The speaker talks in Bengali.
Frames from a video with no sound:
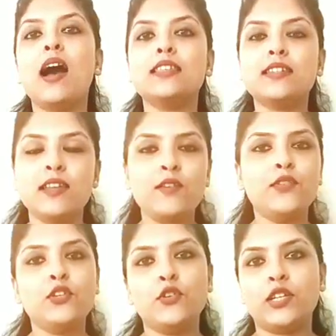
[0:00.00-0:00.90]
আজকের এই
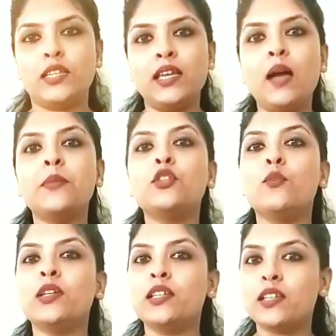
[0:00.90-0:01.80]
ভিডিওটাতে আমি
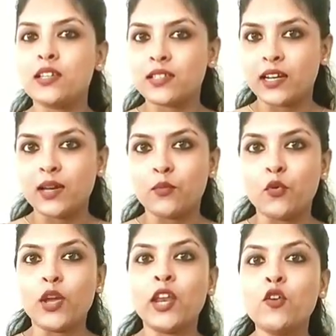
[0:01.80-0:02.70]
তোমাদেরকে জানাবো
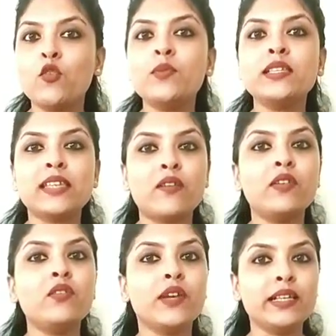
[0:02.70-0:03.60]
এরকমই
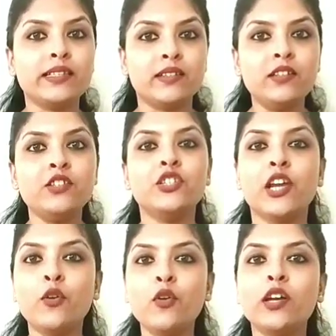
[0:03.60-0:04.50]
সেভেন রিজন
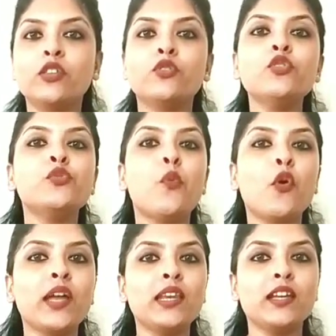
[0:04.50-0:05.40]
যেগুলো কিন্তু
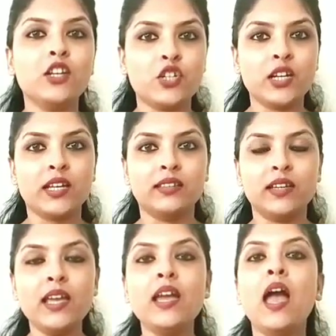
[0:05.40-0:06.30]
স্পোকেন ইংলিশের
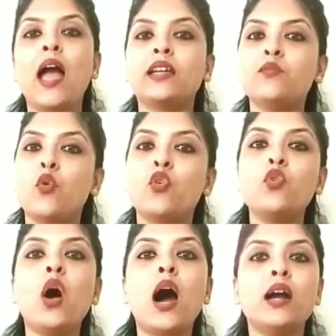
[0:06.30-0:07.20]
ক্ষেত্রে একটা বড়
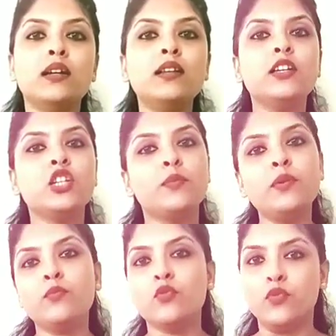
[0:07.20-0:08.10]
হার্ডেল হিসাবে
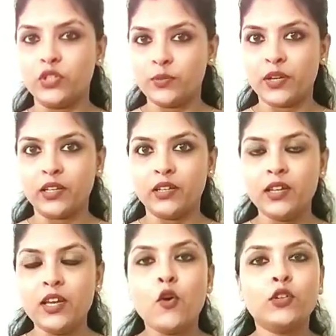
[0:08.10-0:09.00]
প্রুভ হতে পারে
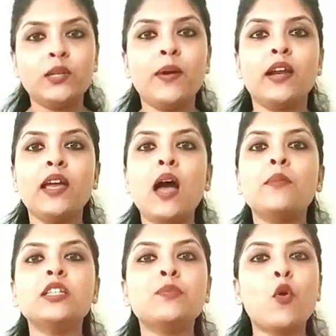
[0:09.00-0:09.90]
হতে পারে
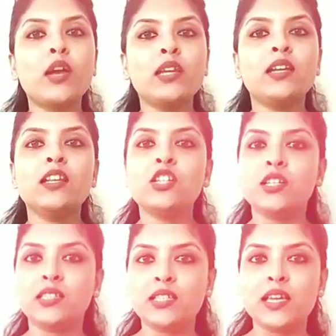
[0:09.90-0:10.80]
আমরা স্পোকেন ইংলিশ
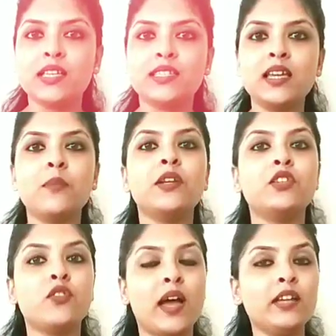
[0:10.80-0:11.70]
শিখতে চাইছি আমরা
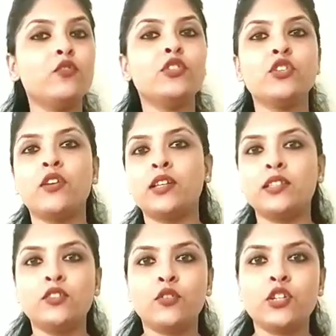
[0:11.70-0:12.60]
ট্রাই করছি
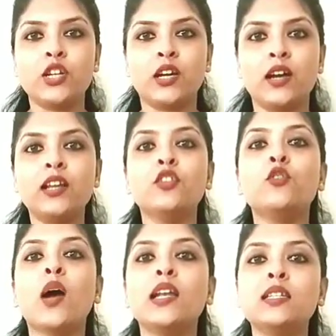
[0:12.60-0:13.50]
অনেকদিন ধরে শেখার
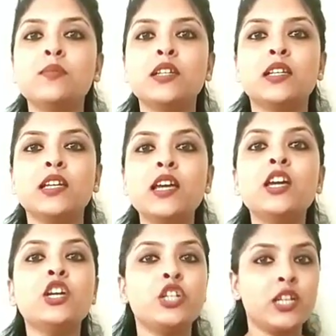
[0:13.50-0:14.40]
কিন্তু আলটিমেটলি
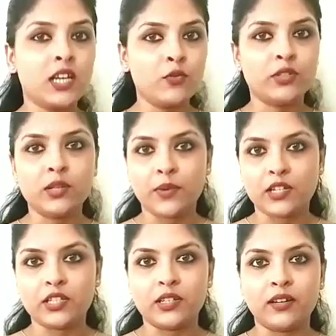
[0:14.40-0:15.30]
শিখে উঠতে
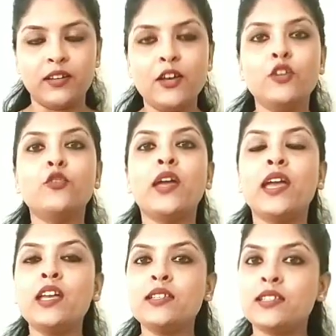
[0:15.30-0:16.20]
পারছি না তো
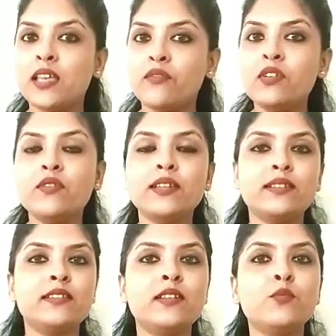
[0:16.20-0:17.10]
এই সেভেন
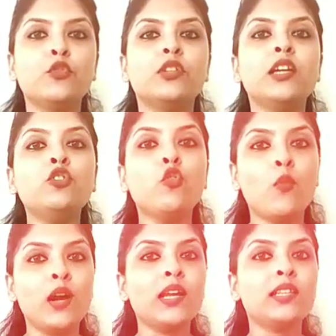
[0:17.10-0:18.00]
রিজনসের মধ্যে
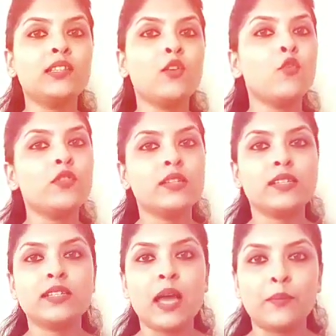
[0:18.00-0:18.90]
তোমার ক্ষেত্রে কোন
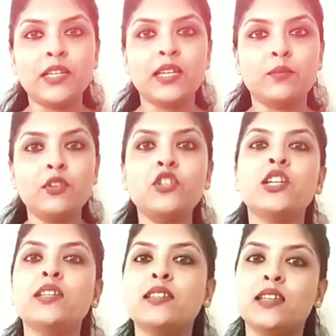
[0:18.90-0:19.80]
রিজনটা অ্যাপ্লিকেবল
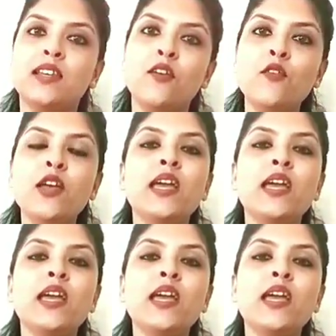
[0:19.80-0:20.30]
সেটা জেনে নাও